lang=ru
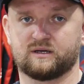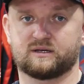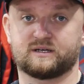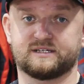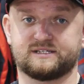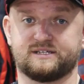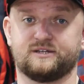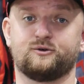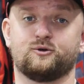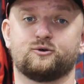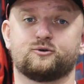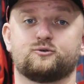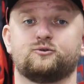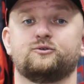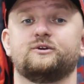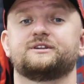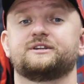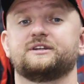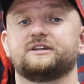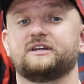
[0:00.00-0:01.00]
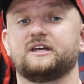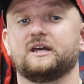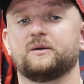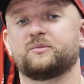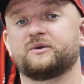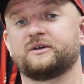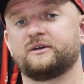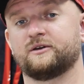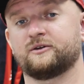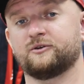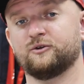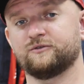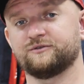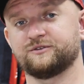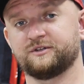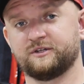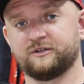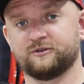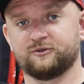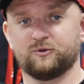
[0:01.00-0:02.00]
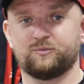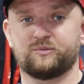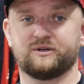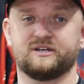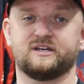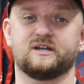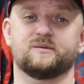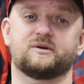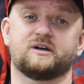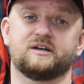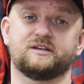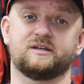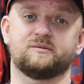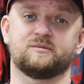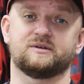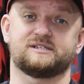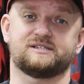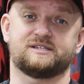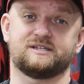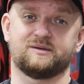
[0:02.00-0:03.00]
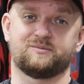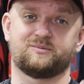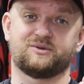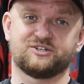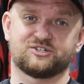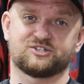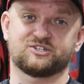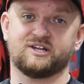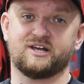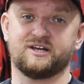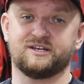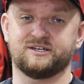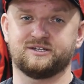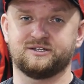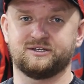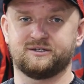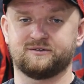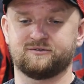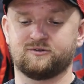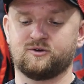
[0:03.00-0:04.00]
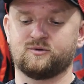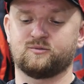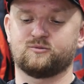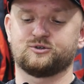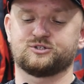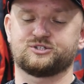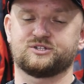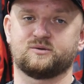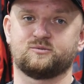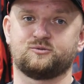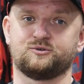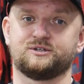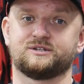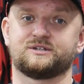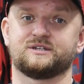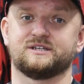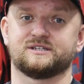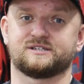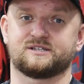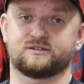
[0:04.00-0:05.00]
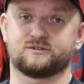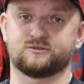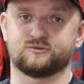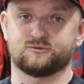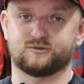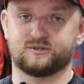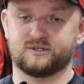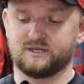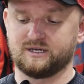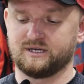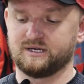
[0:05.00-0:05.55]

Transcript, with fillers: Козырек у этой кепки ровный, но при необходимости, при желании его можно будет изогнуть.